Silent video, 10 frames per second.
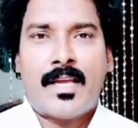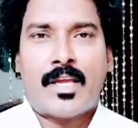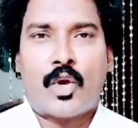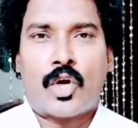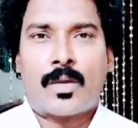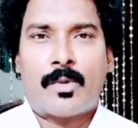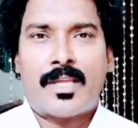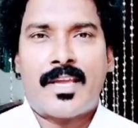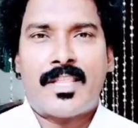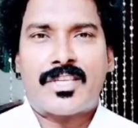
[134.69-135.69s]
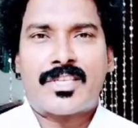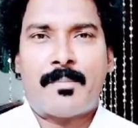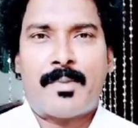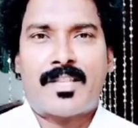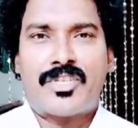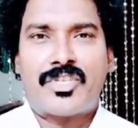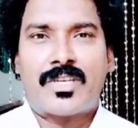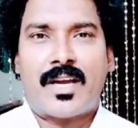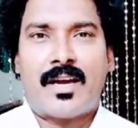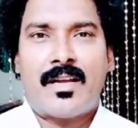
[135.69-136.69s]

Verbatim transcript: ఈ లోకంలో ఏది సంపాదించినా